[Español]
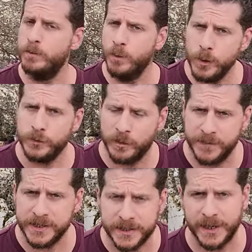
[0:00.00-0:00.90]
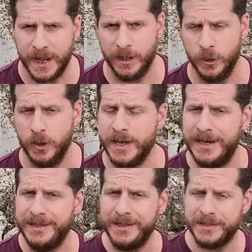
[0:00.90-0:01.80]
muy sofisticado en
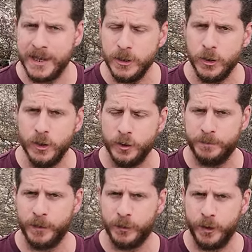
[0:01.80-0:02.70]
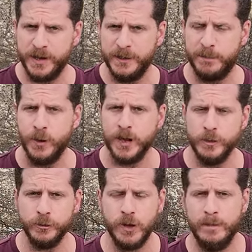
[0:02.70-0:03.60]
el diseño de los portones, pero que no
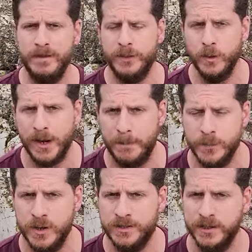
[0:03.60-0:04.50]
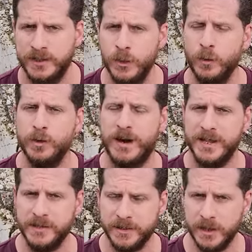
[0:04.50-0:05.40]
es solamente un cambio en el sentido
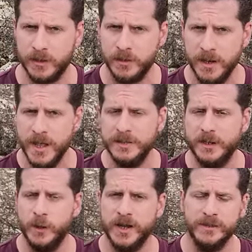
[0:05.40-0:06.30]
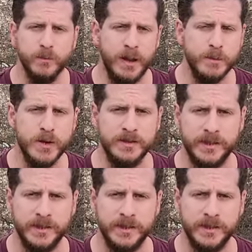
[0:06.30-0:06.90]
urbanístico, sino que es un cambio en el